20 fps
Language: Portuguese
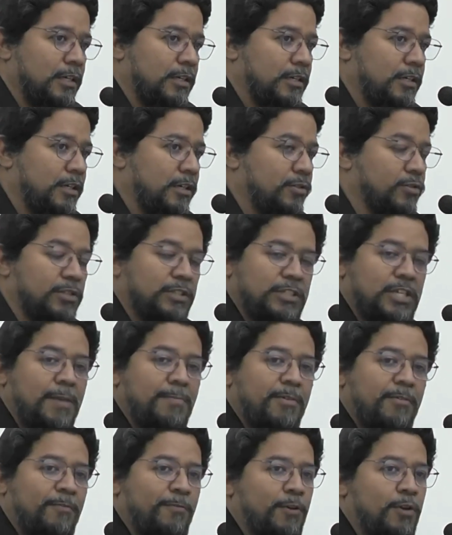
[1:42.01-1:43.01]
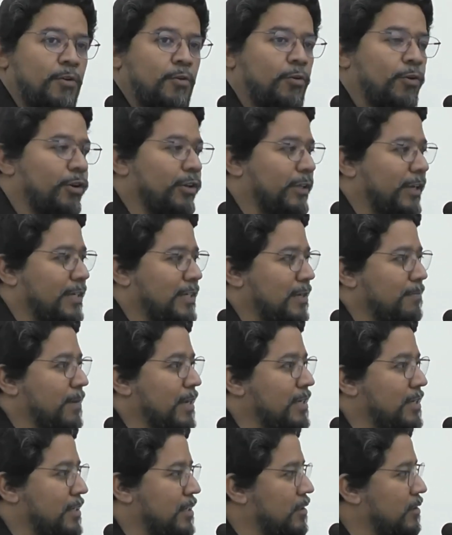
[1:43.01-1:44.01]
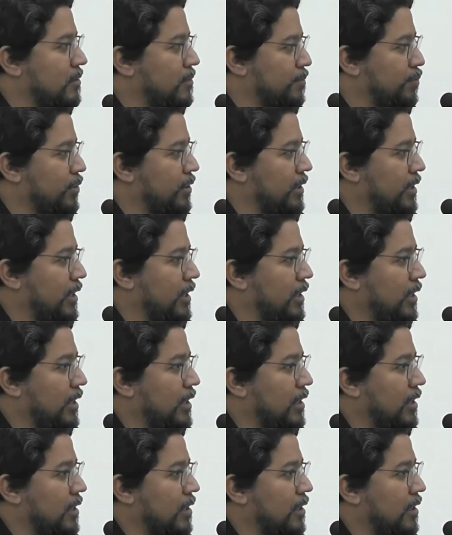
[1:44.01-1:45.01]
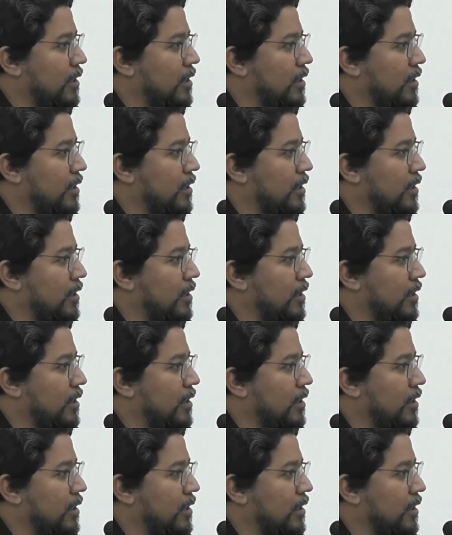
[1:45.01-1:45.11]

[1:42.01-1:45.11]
E eu sempre fui contra essa menção porque